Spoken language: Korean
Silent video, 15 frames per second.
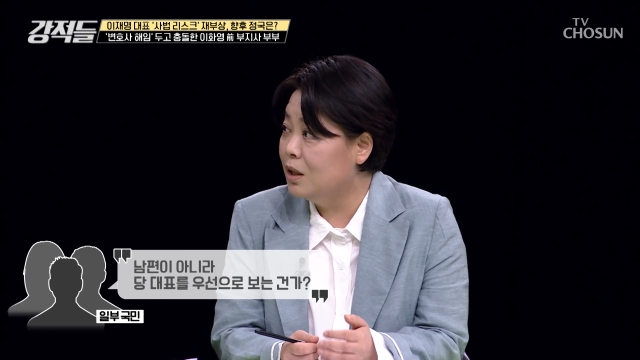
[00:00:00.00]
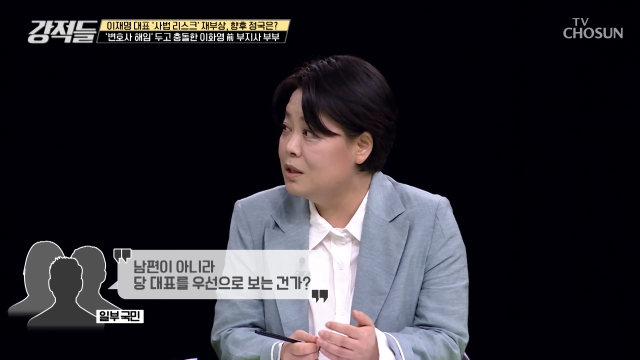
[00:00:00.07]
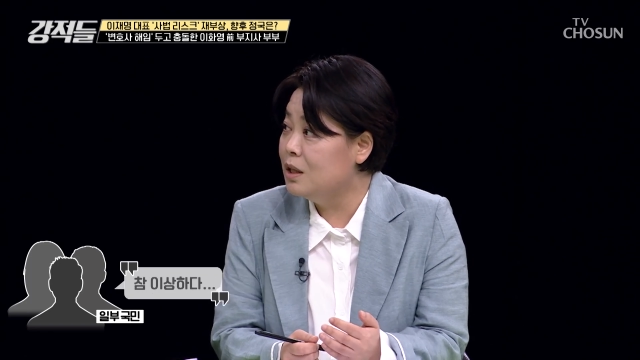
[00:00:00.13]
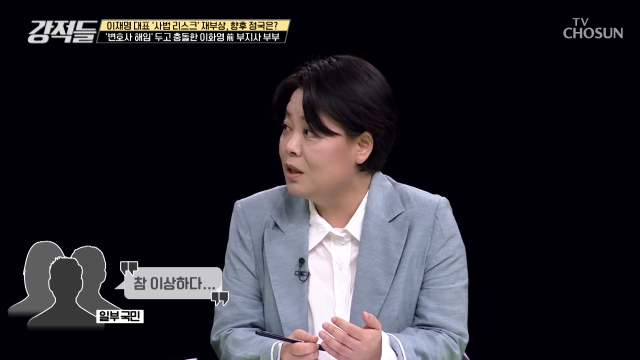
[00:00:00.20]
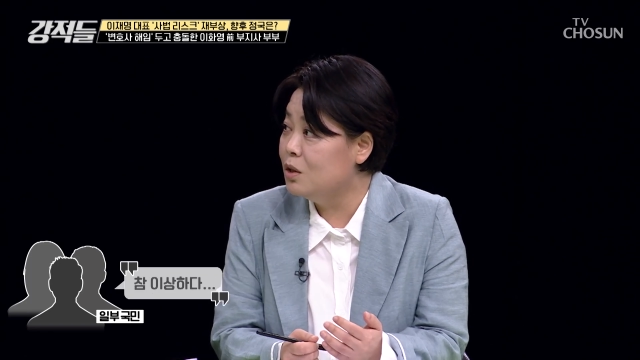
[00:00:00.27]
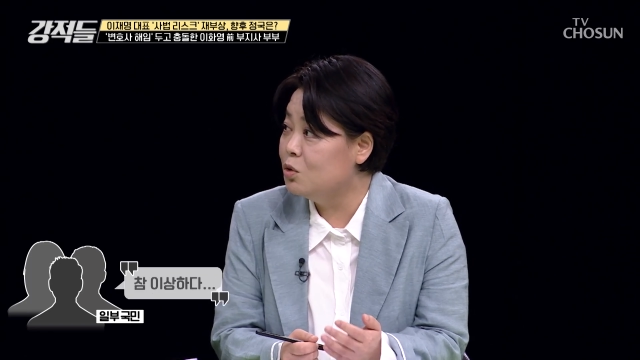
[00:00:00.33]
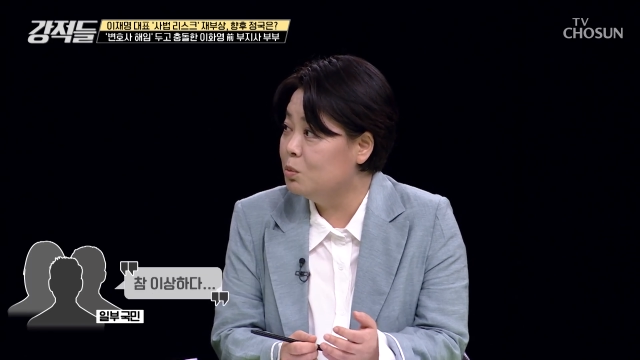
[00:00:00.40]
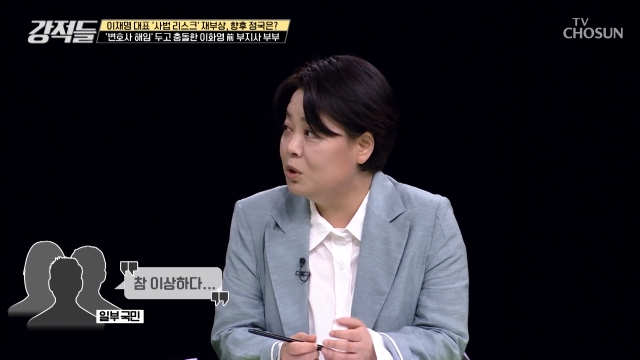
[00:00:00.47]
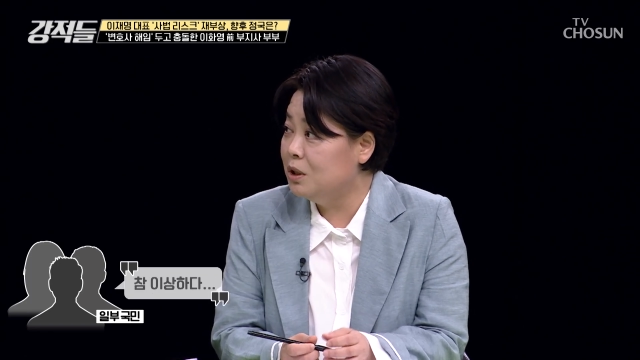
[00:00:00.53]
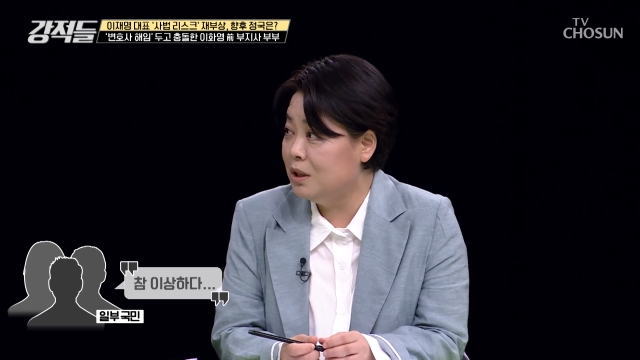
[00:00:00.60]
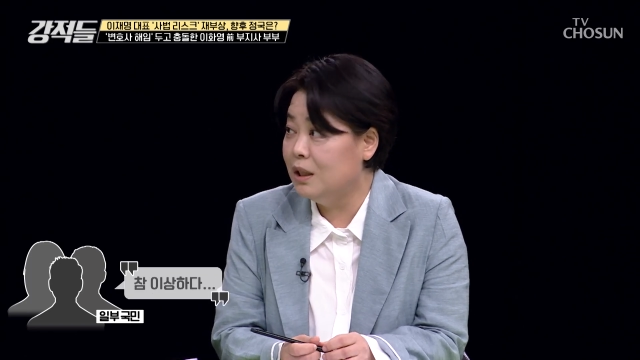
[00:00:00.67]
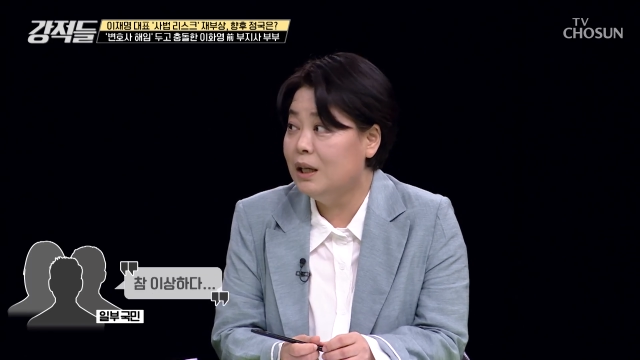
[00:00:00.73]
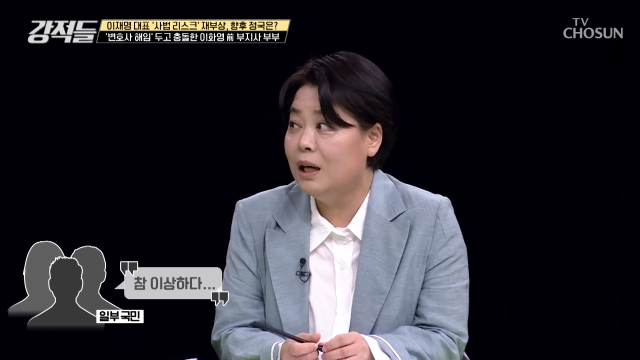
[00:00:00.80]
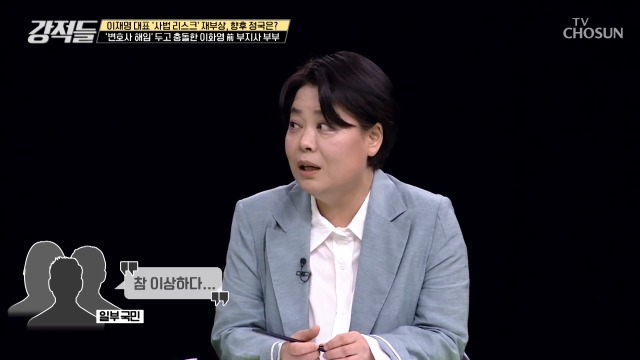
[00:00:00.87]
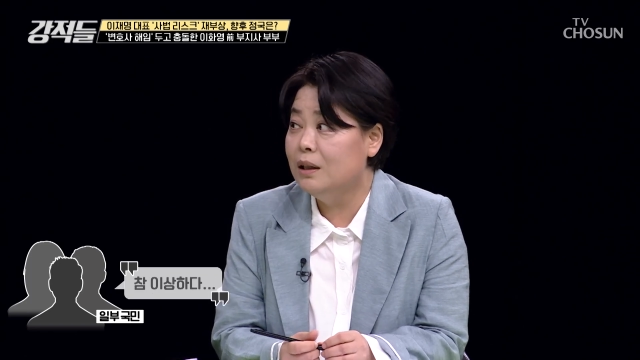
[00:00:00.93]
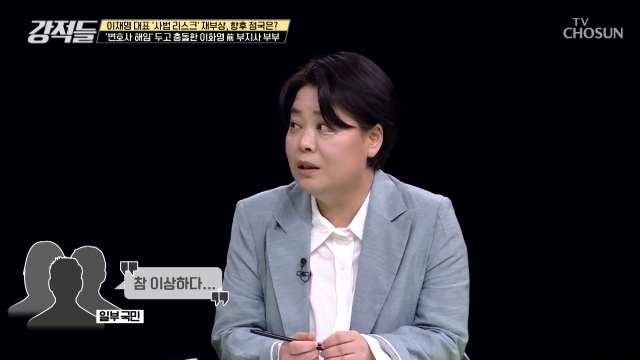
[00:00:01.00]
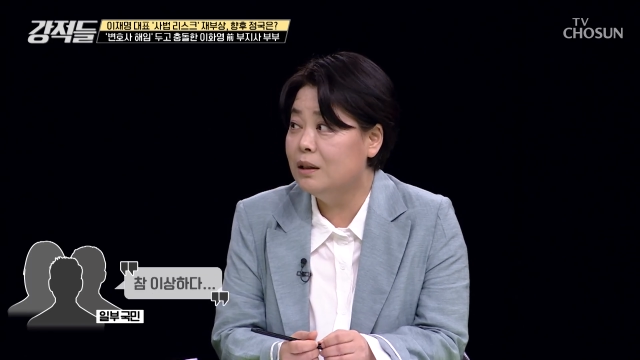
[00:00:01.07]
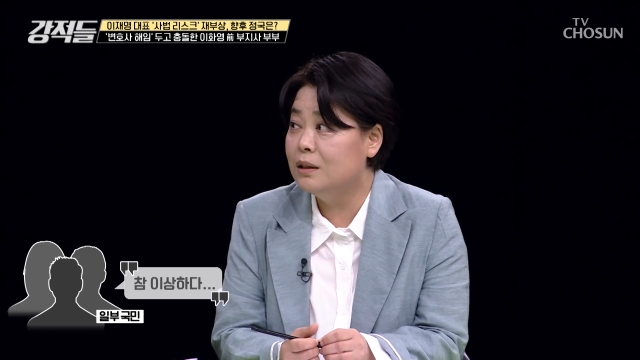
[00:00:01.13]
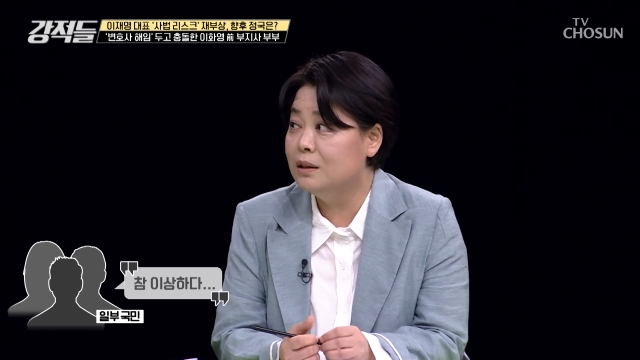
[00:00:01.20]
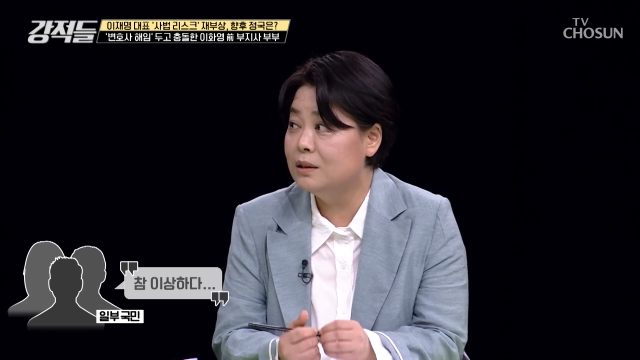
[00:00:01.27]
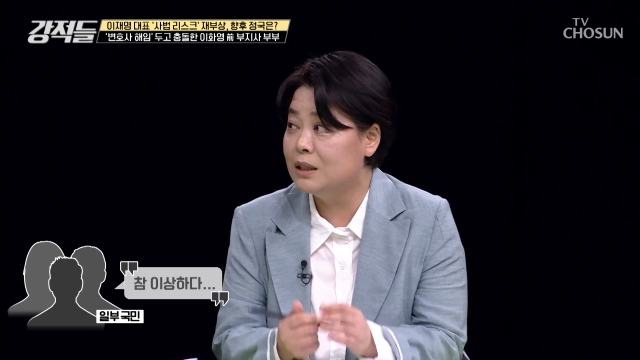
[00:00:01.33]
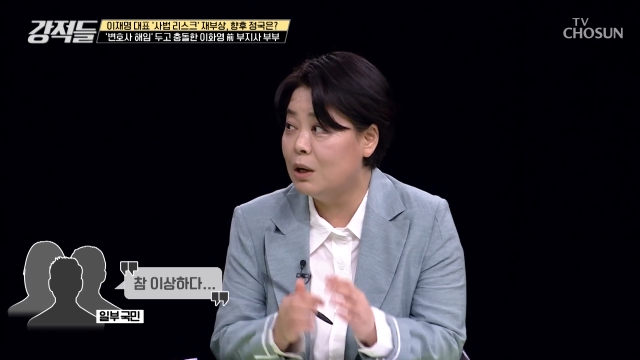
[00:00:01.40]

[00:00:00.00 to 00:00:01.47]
굉장히 예. 좀 특이한 그